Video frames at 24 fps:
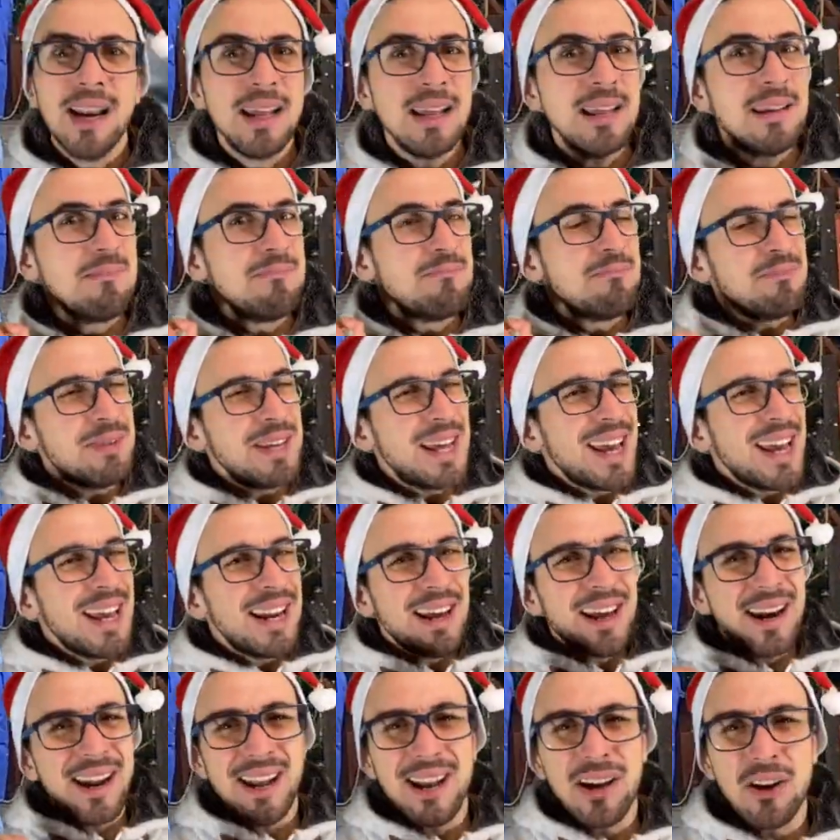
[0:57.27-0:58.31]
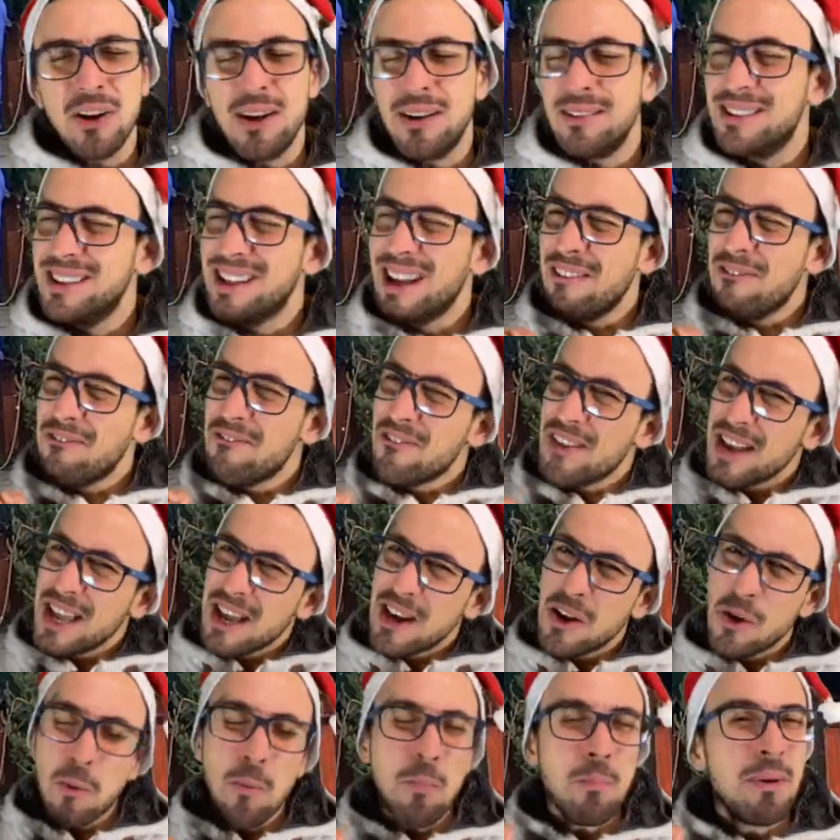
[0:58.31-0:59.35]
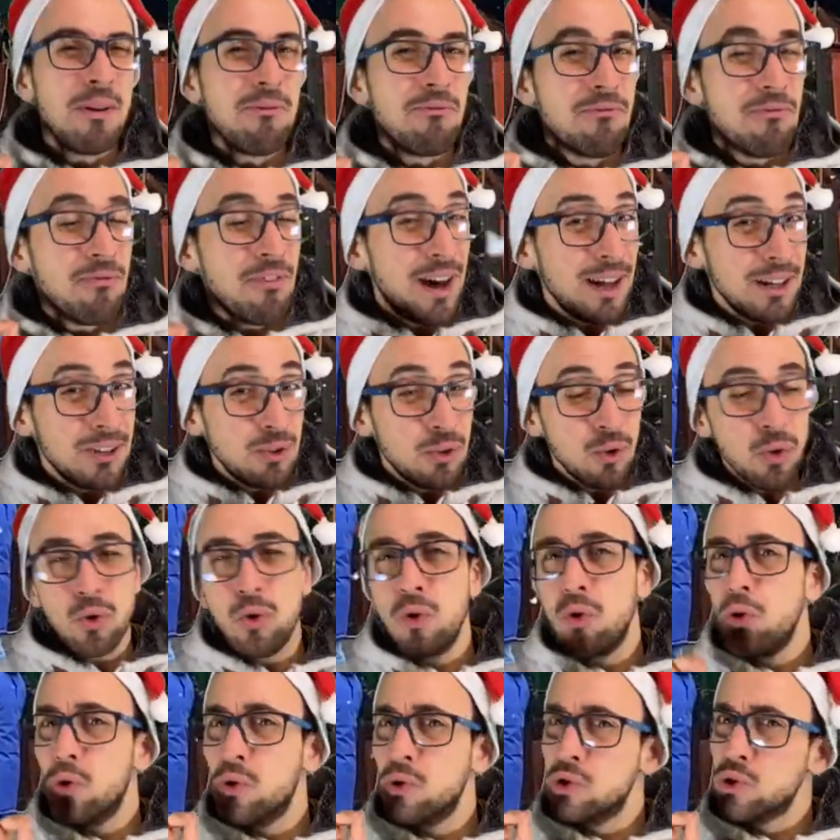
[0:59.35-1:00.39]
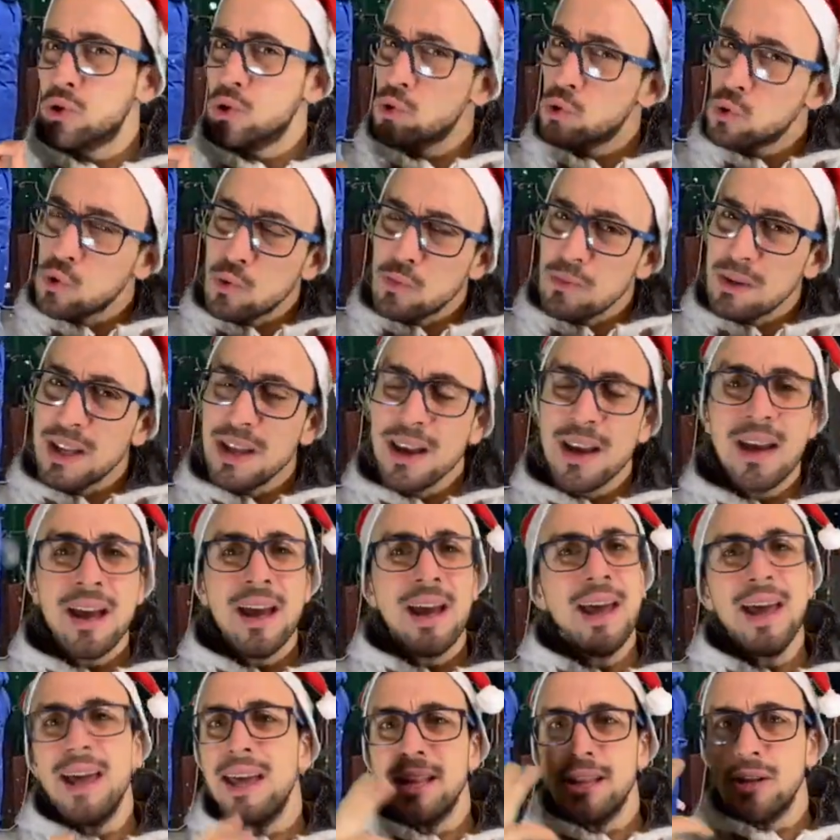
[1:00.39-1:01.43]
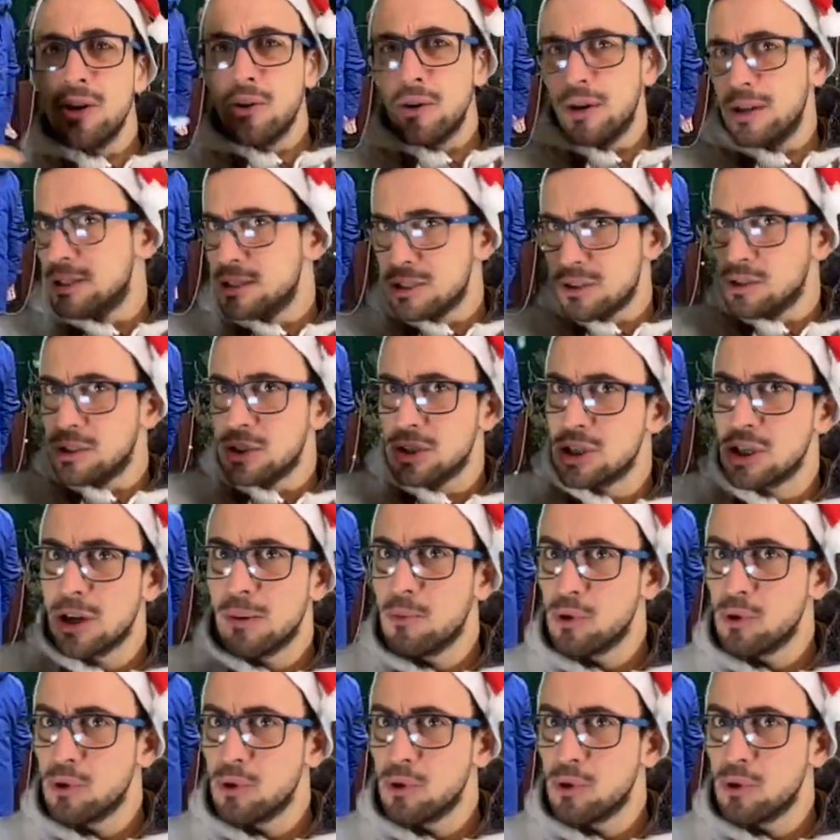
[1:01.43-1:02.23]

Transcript: in piena regola, davvero ben fatto, con costumi e decorazioni diciamo